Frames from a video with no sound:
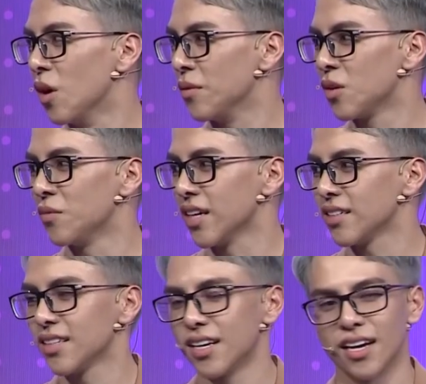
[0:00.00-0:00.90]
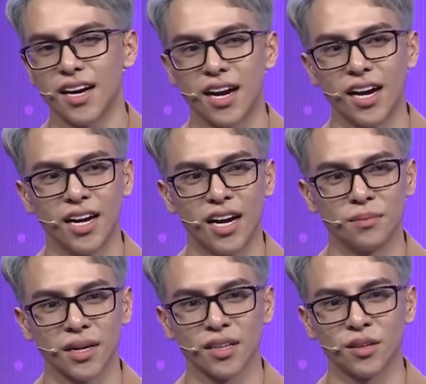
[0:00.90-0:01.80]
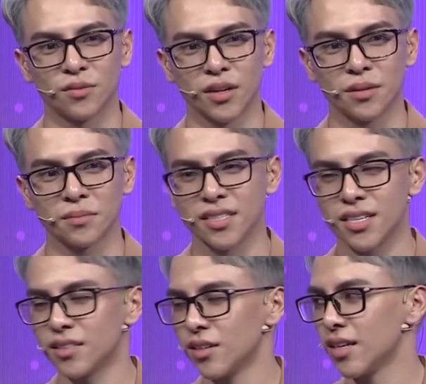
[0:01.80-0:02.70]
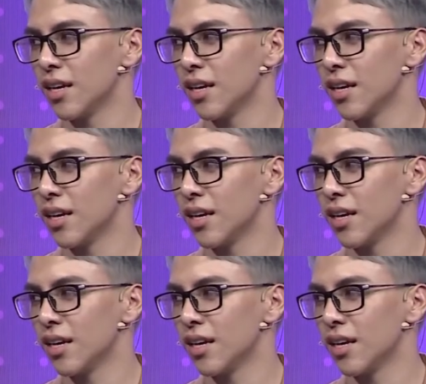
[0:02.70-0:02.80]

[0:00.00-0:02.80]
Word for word: phù hợp với công việc. Hai là anh mặc theo phong cách basic thôi,